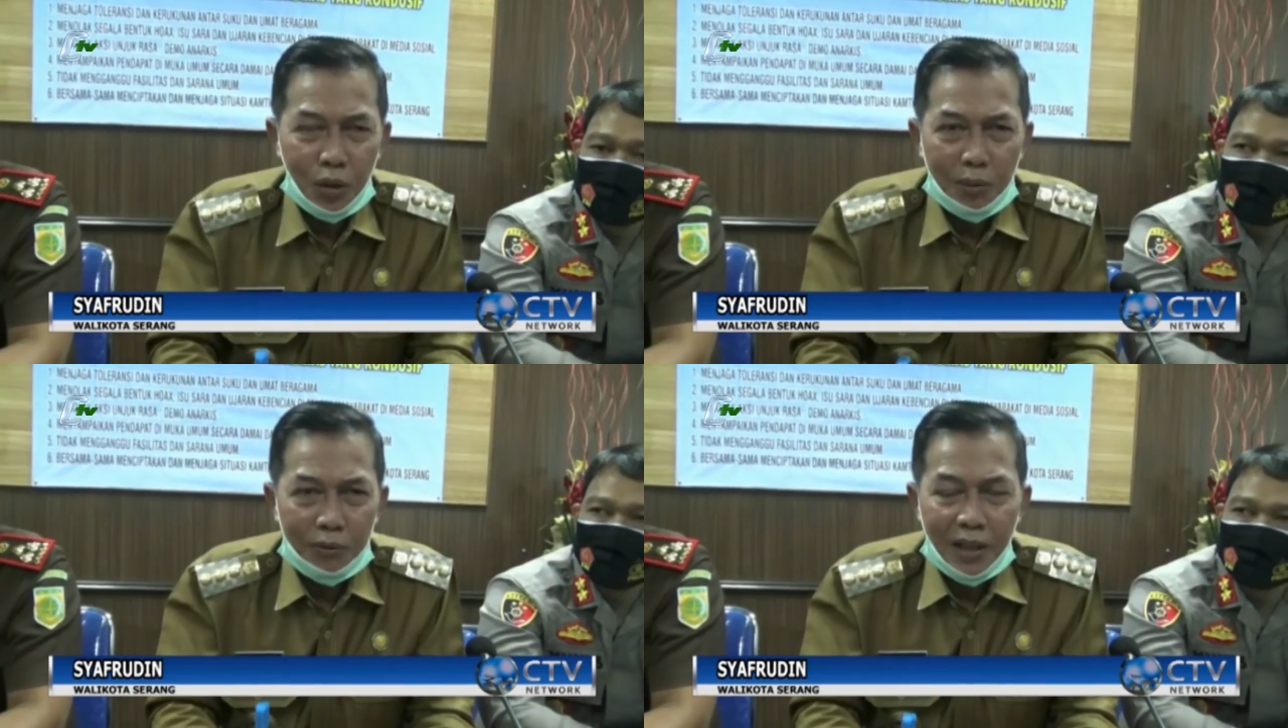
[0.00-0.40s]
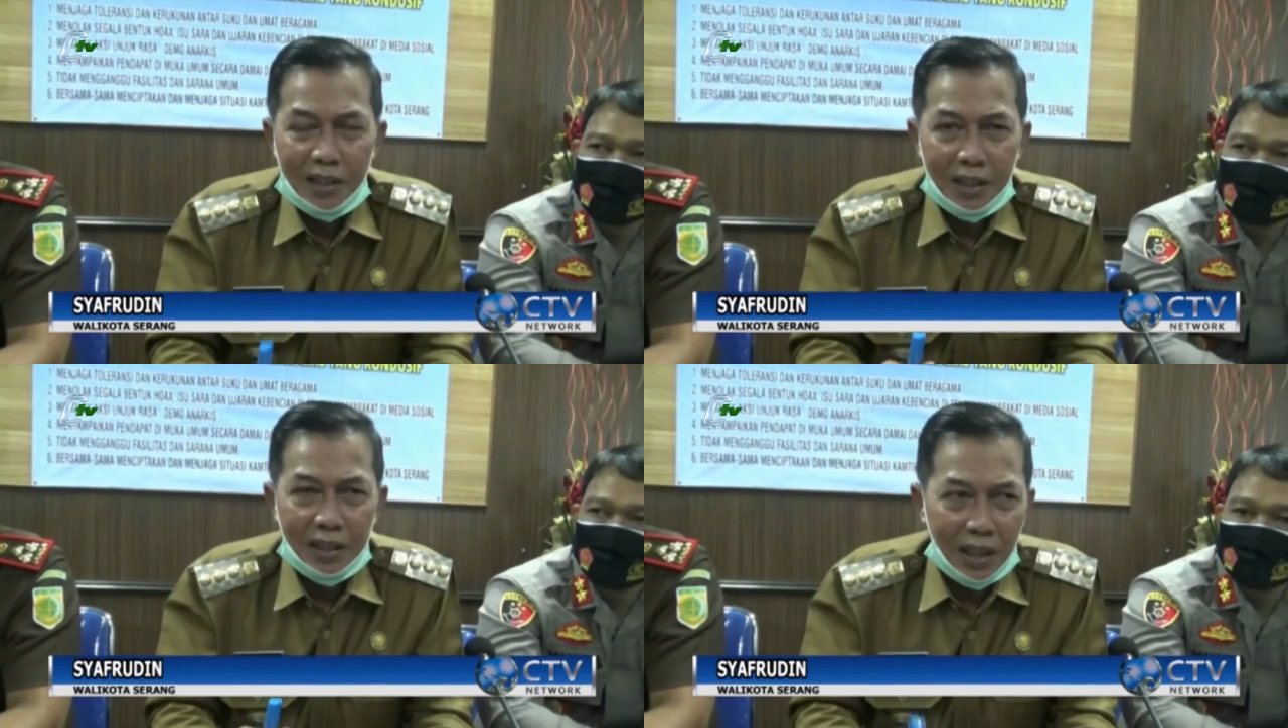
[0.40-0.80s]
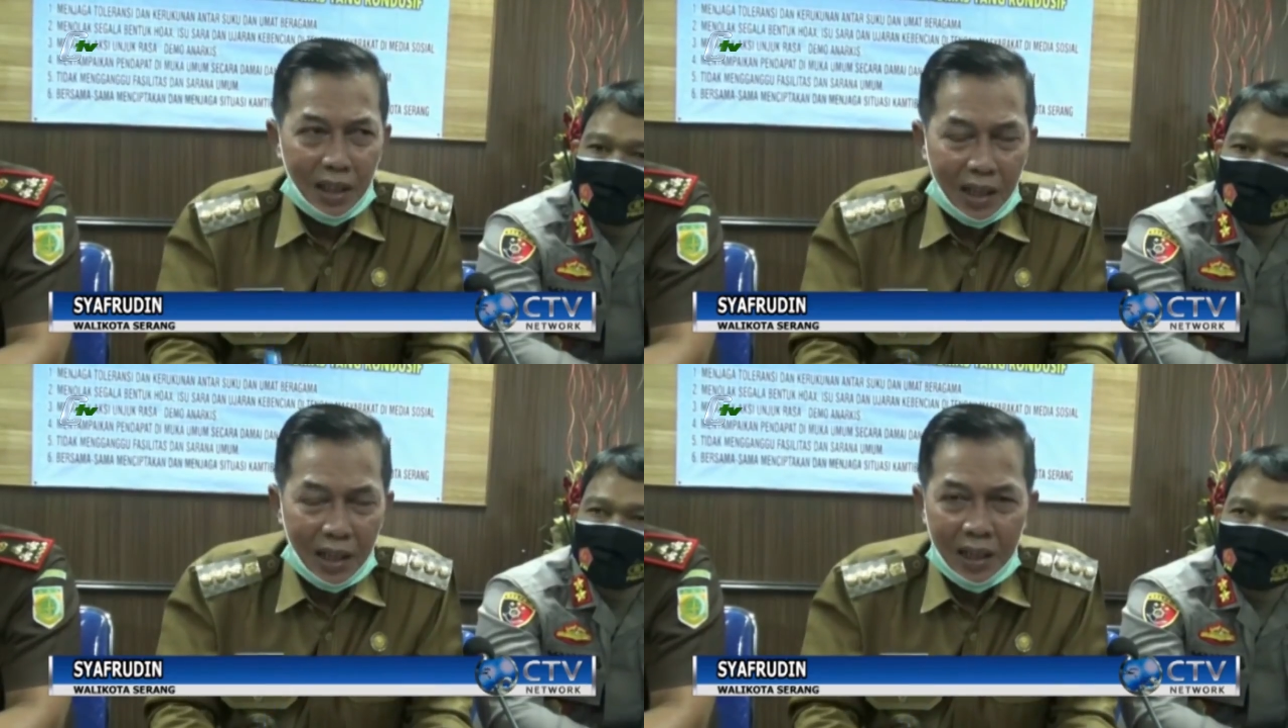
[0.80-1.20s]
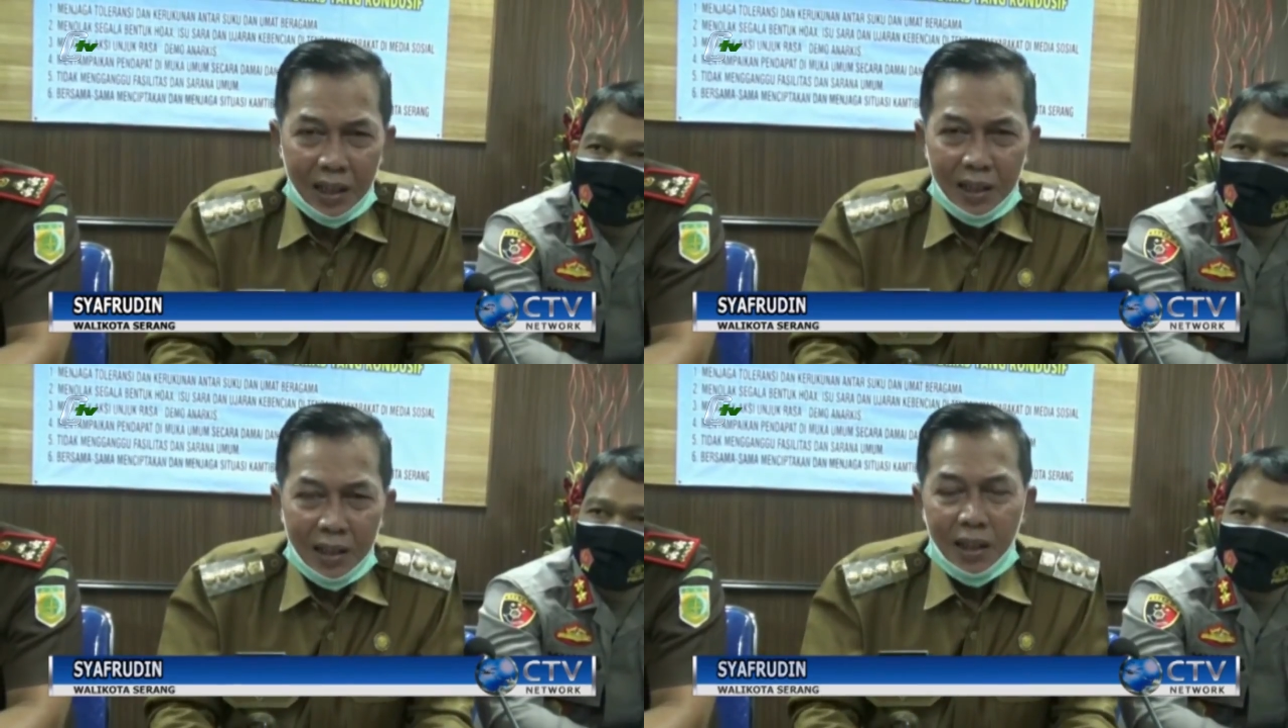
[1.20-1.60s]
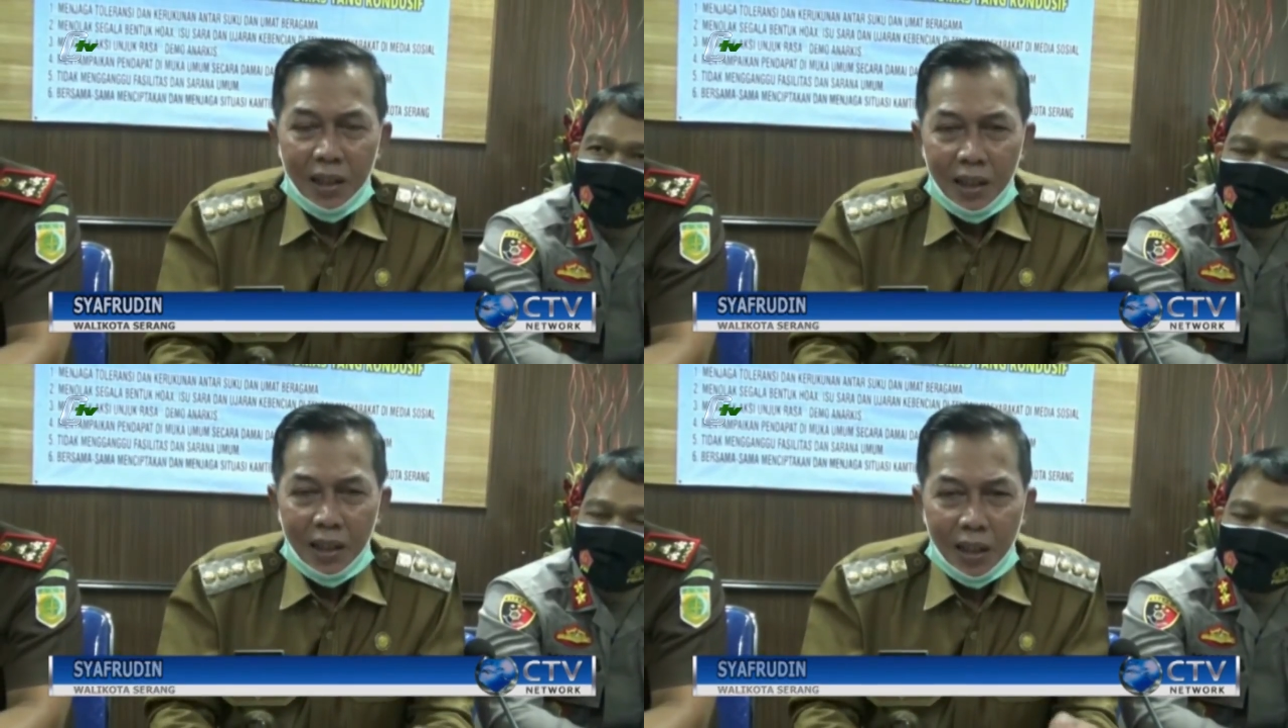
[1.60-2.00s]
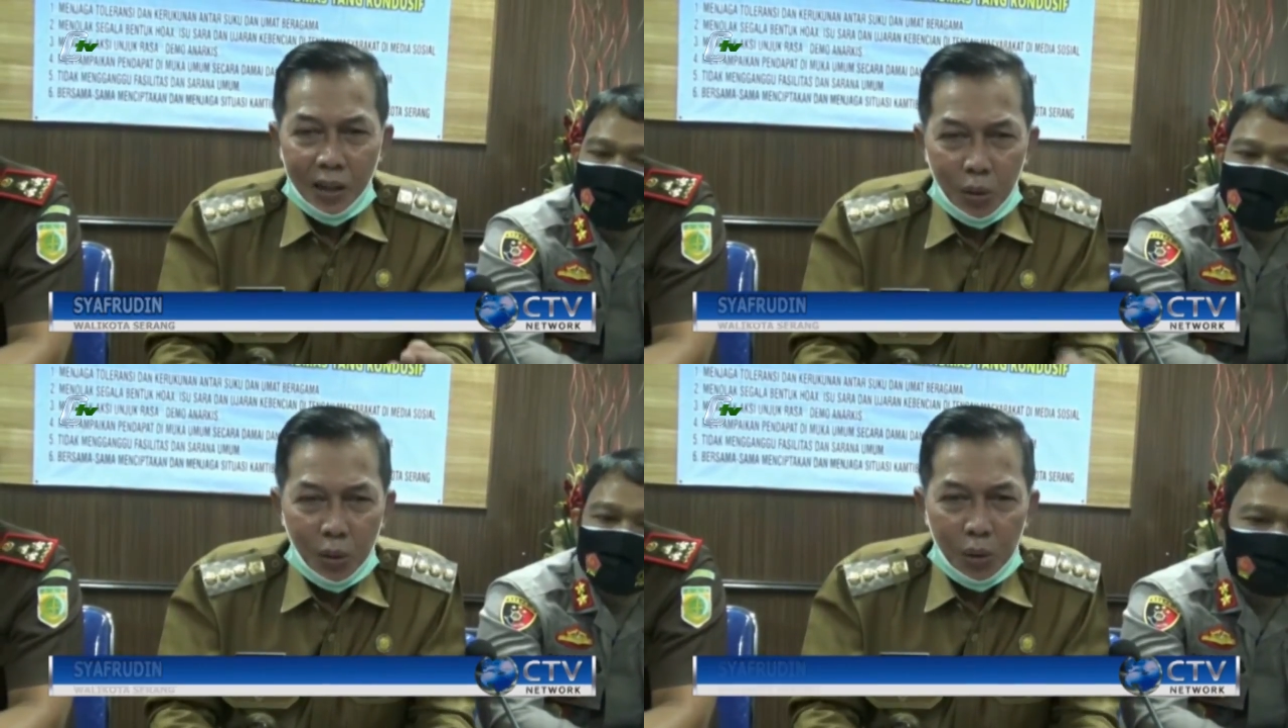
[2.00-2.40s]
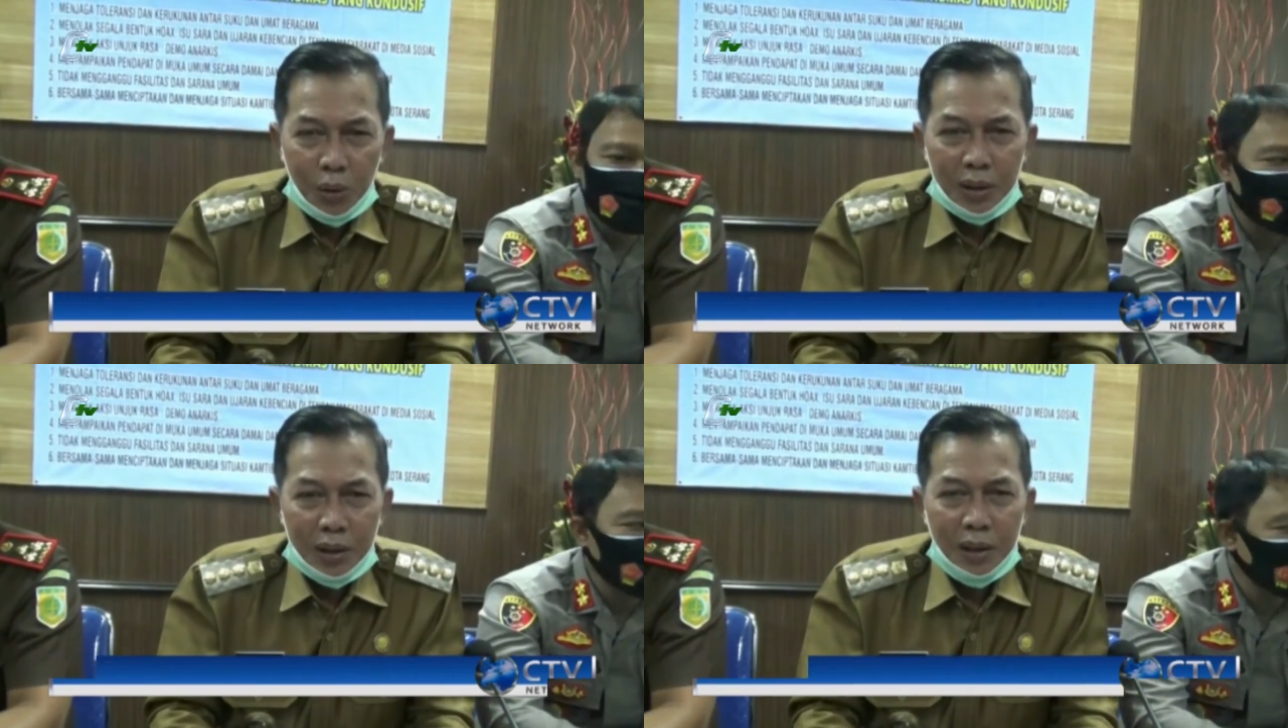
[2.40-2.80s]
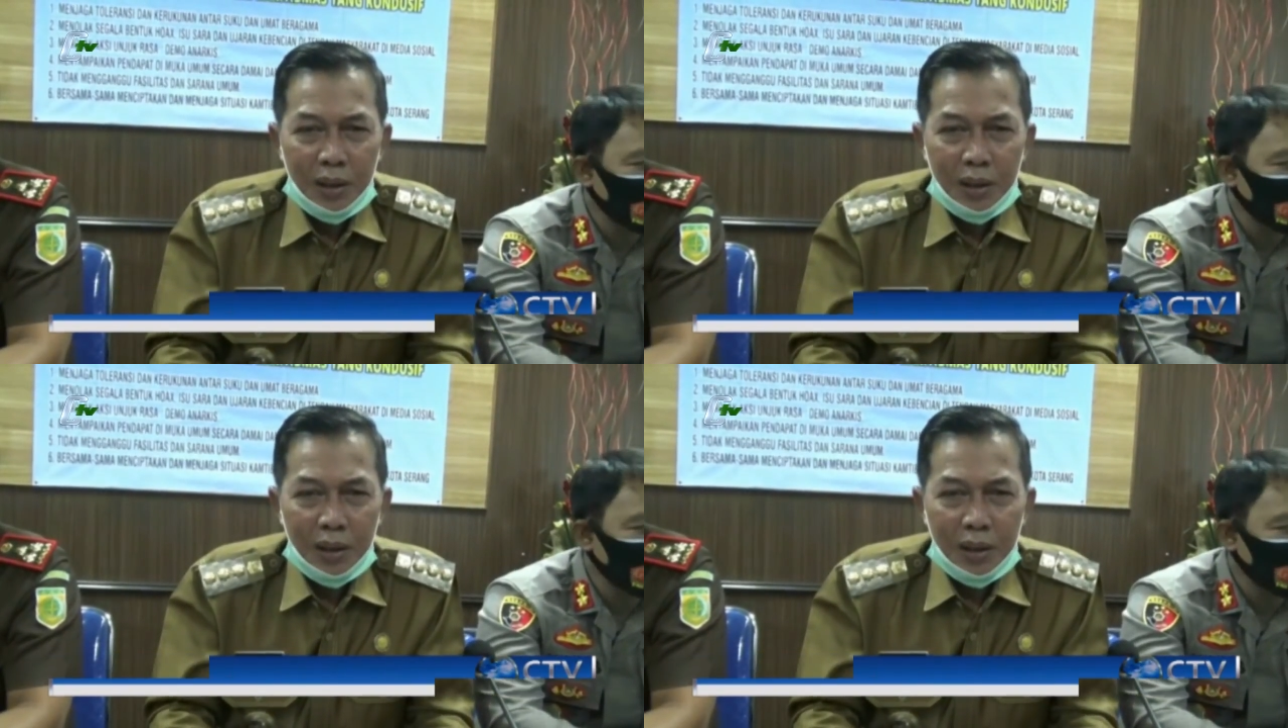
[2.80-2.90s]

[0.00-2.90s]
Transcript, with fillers: terutama vaksinnya, itu